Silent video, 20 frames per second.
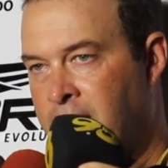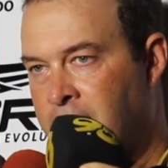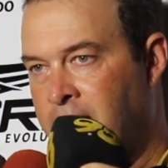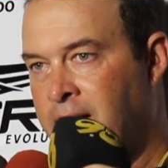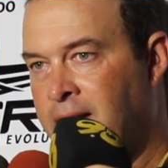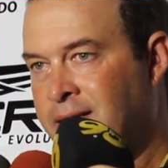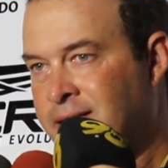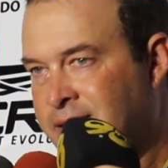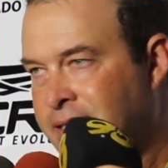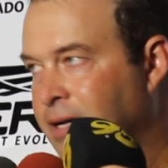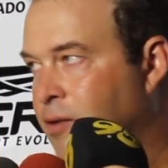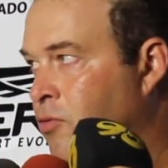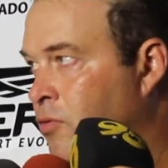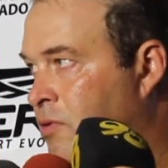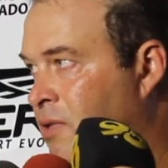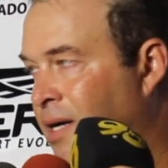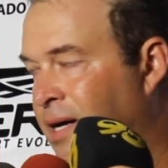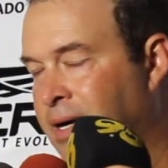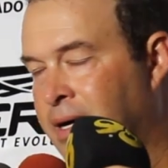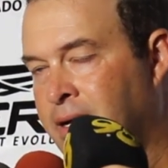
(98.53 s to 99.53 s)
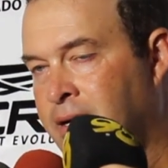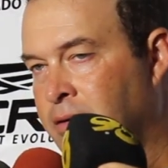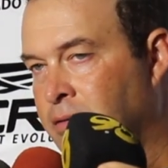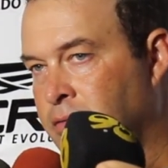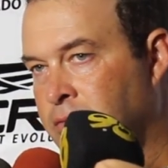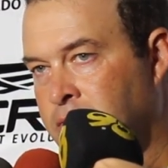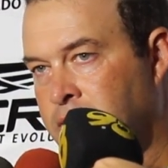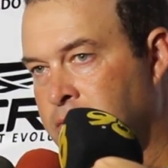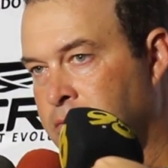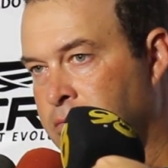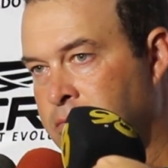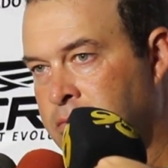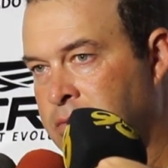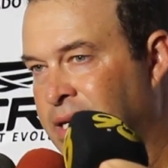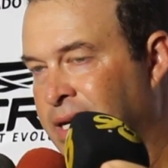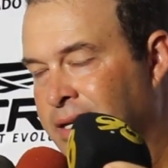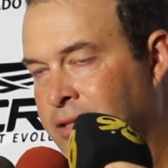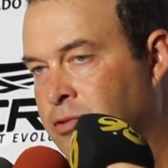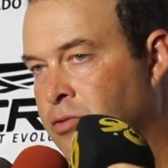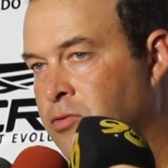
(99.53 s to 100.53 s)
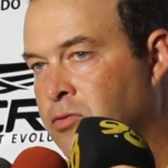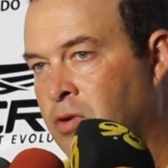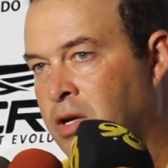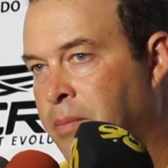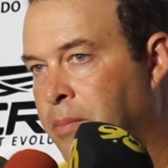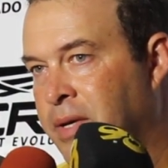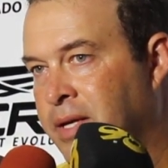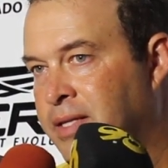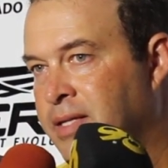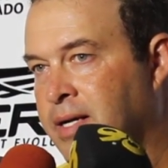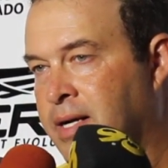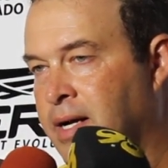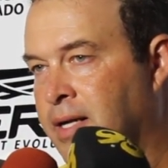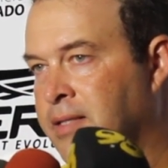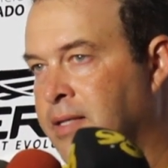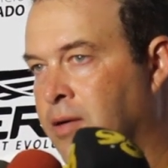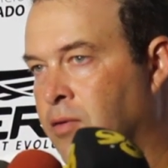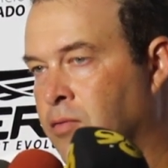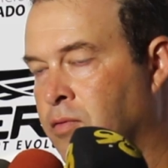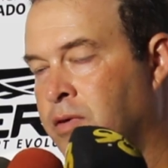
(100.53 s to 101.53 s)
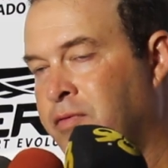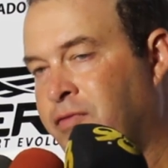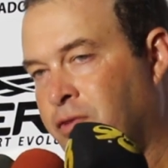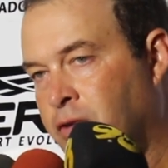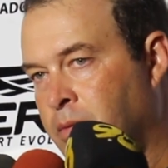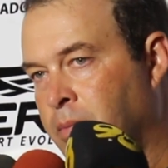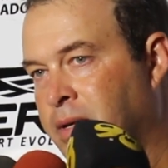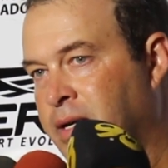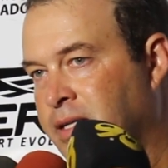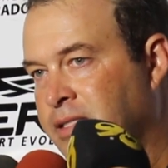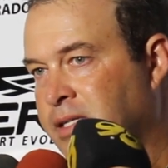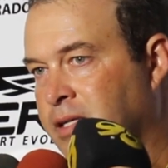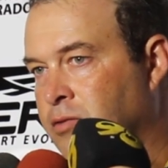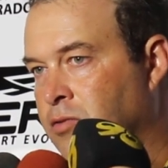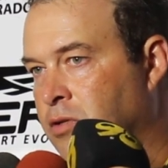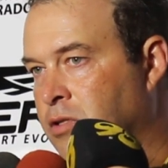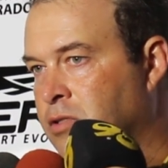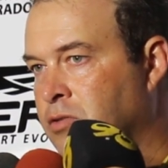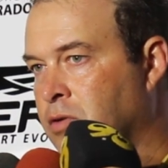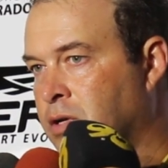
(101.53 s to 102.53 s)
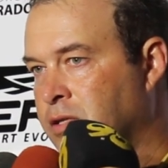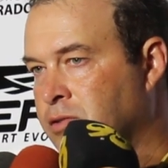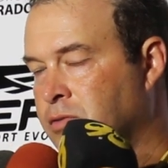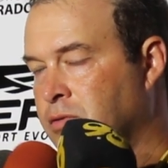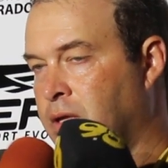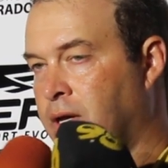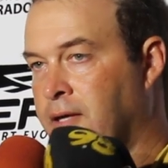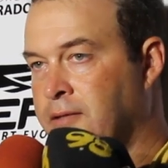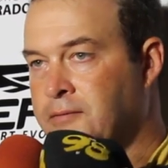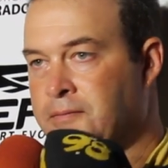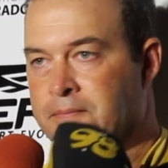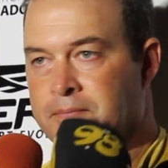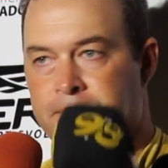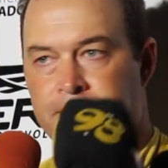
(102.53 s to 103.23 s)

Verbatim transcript: executaram dentro do limite de cada um e foram merecedores do resultado.